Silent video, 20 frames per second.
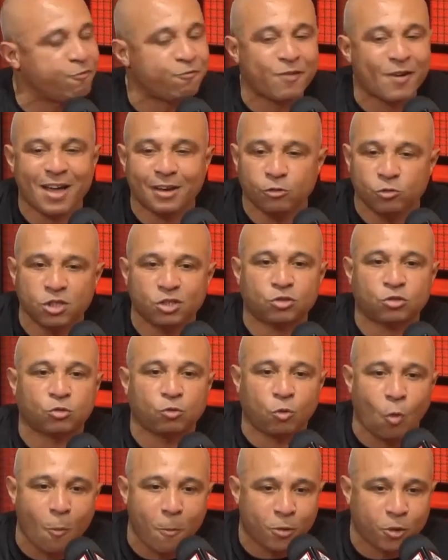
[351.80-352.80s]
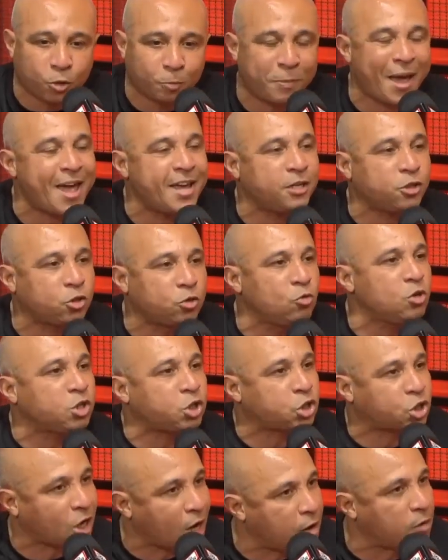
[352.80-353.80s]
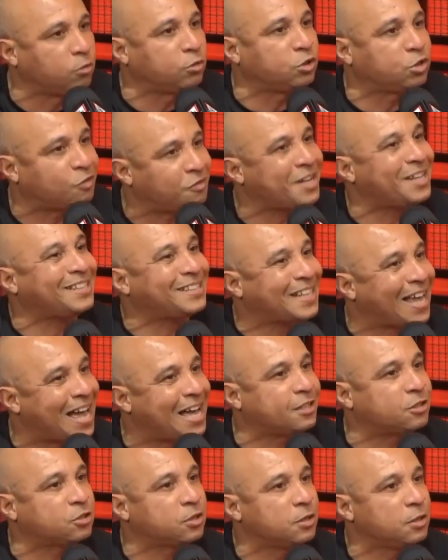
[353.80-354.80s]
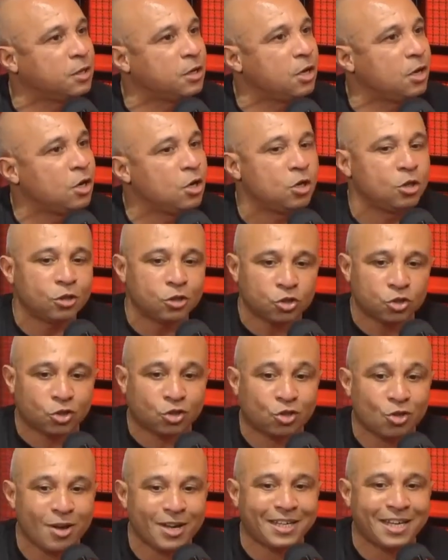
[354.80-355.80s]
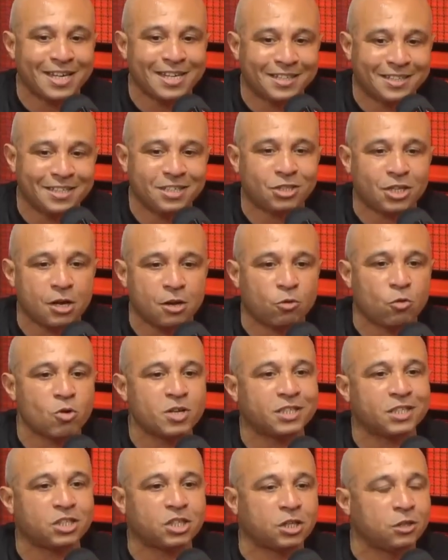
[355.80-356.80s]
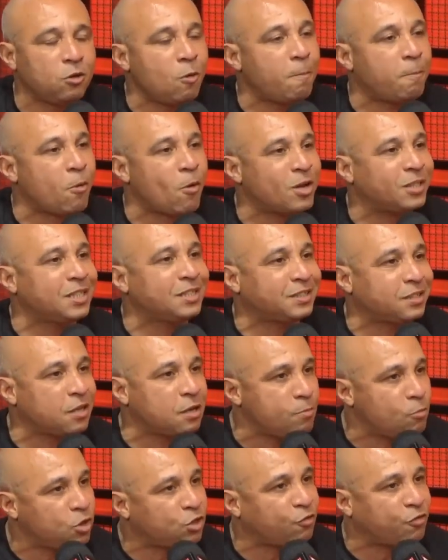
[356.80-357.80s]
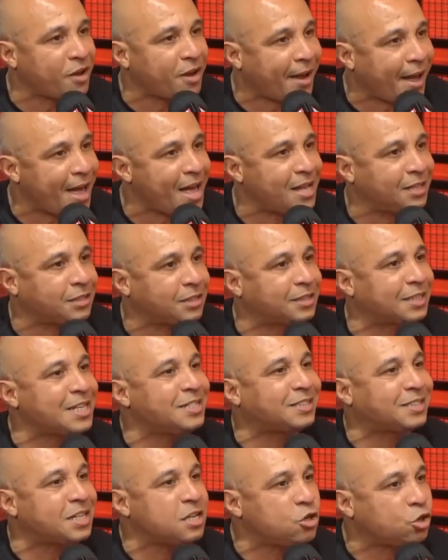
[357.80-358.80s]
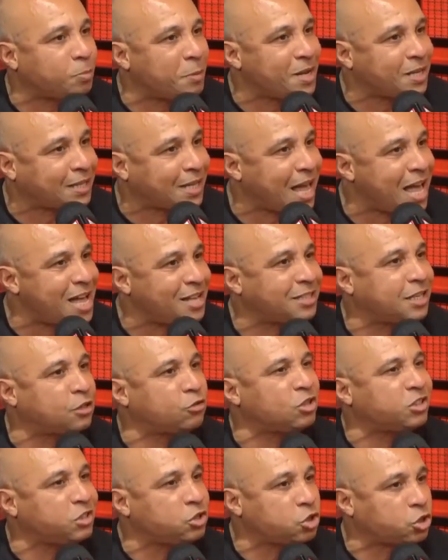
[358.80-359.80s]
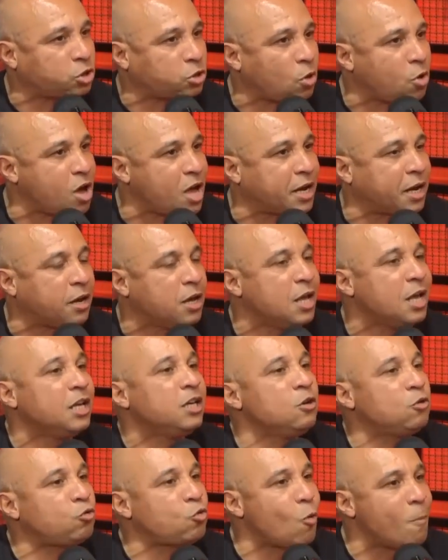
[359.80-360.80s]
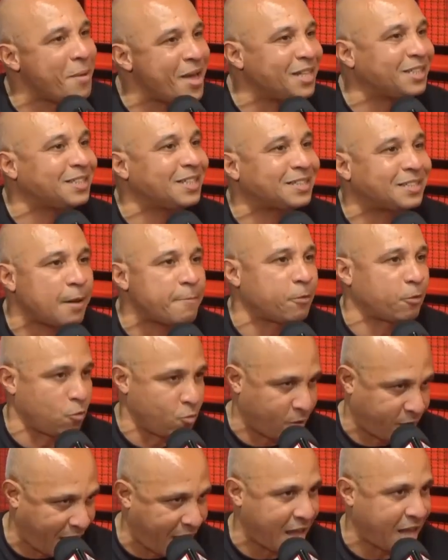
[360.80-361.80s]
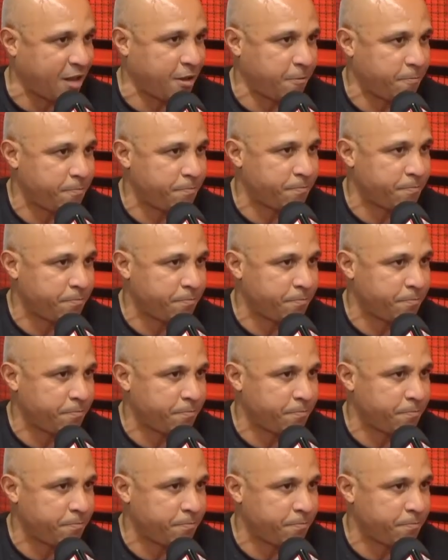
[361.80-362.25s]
E falo isso com os pés no chão, de verdade. Só que existem coisas que não podem ser modificadas, tem que ser respeitado, é a nossa história. E começa, sabe com quem?